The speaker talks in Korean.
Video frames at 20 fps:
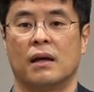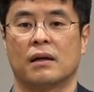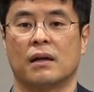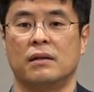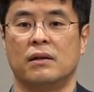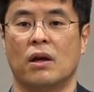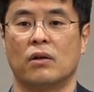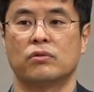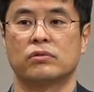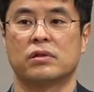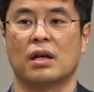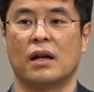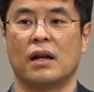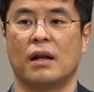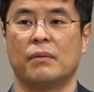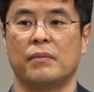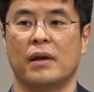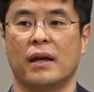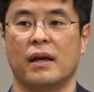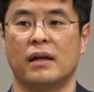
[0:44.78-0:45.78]
그러니까
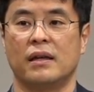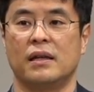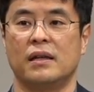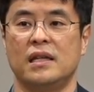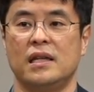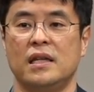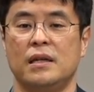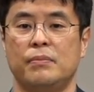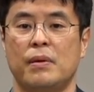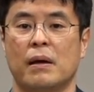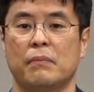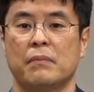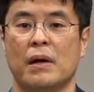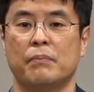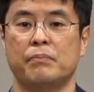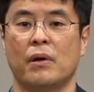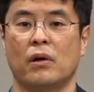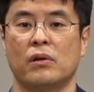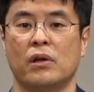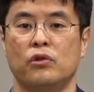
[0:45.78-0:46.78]
예루살렘에
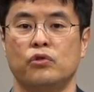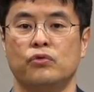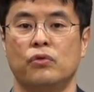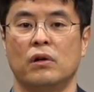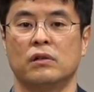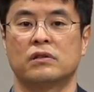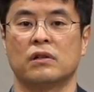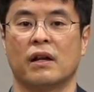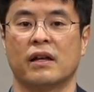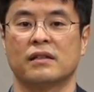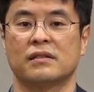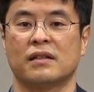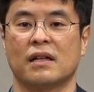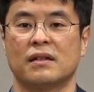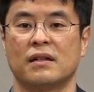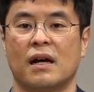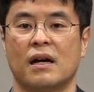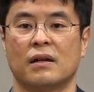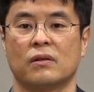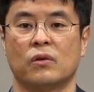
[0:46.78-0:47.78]
200만 명이 6월절
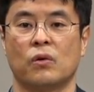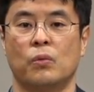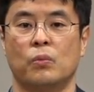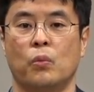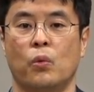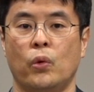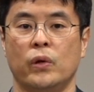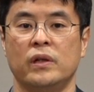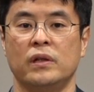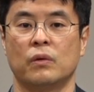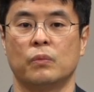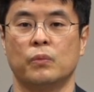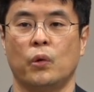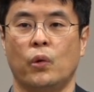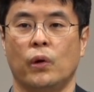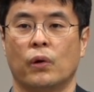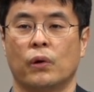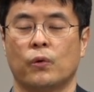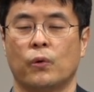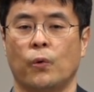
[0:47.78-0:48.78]
행사를 하고
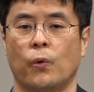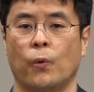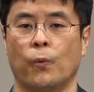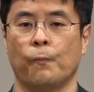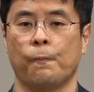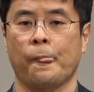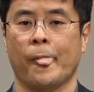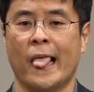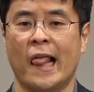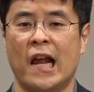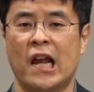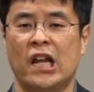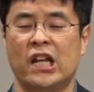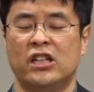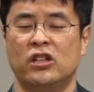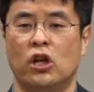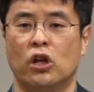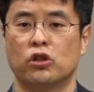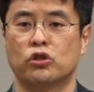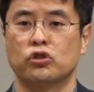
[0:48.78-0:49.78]
모였고
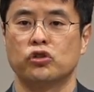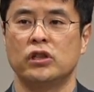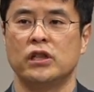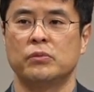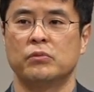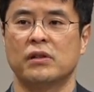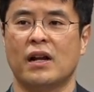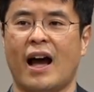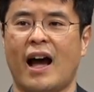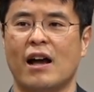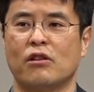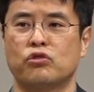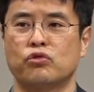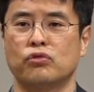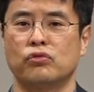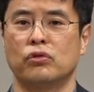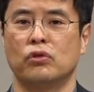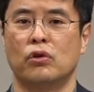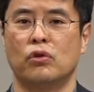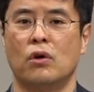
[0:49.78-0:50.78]
예수님은
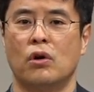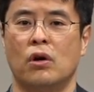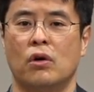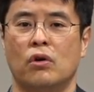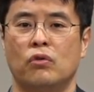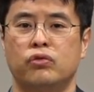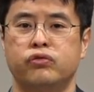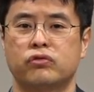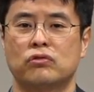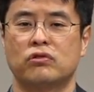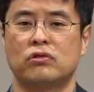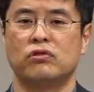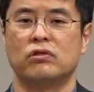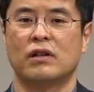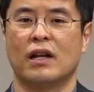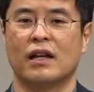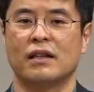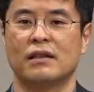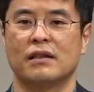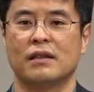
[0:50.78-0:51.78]
아주
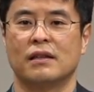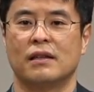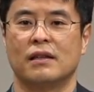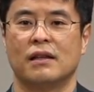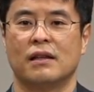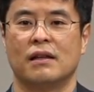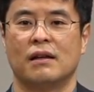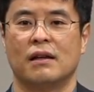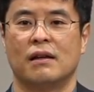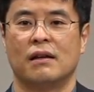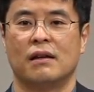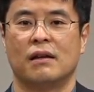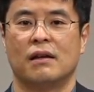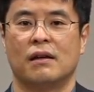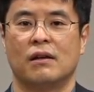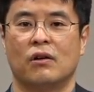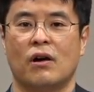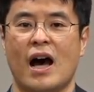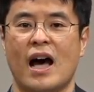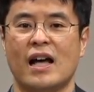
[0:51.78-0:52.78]
후끈한
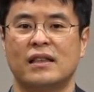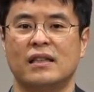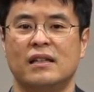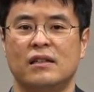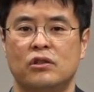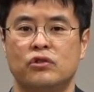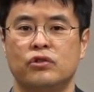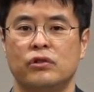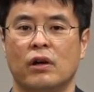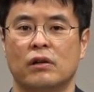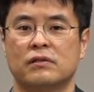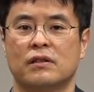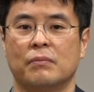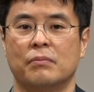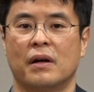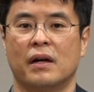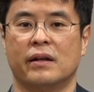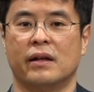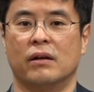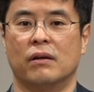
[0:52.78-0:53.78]
핫 이슈였단
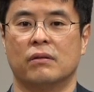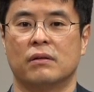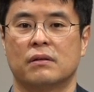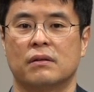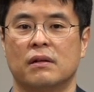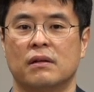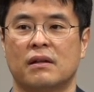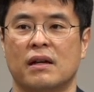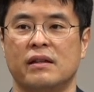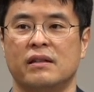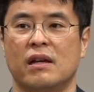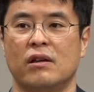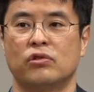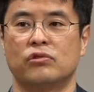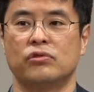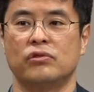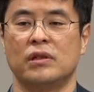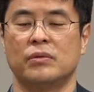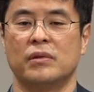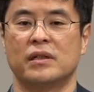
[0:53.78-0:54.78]
말이에요. 그러니까
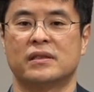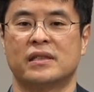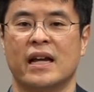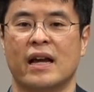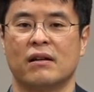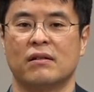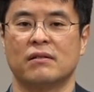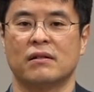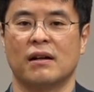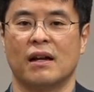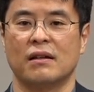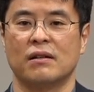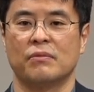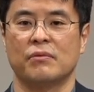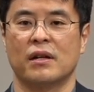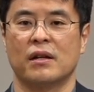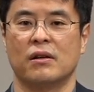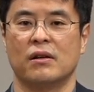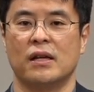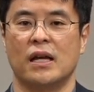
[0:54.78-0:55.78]
예수님을 제거를
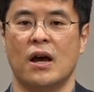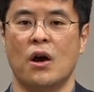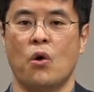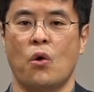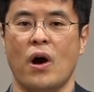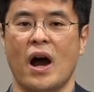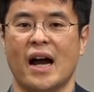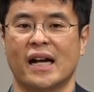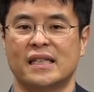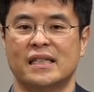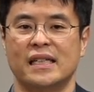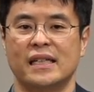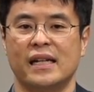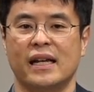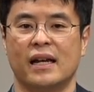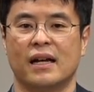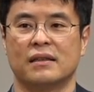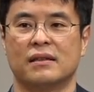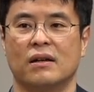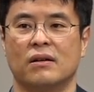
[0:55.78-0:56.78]
하려면
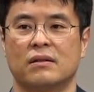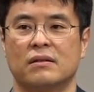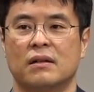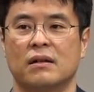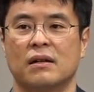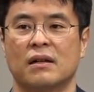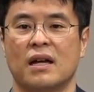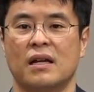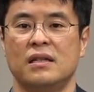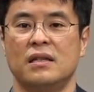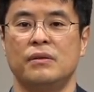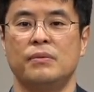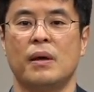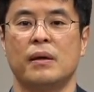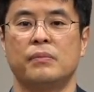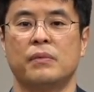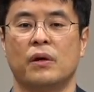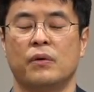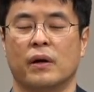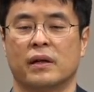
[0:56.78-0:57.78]
확실히 해야 돼요. 그러니까
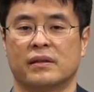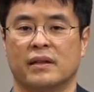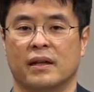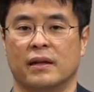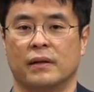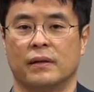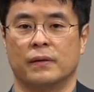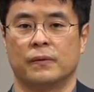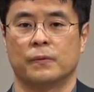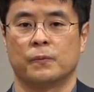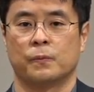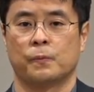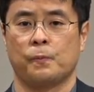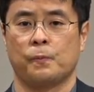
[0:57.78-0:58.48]
200명이 왔다는 거예요.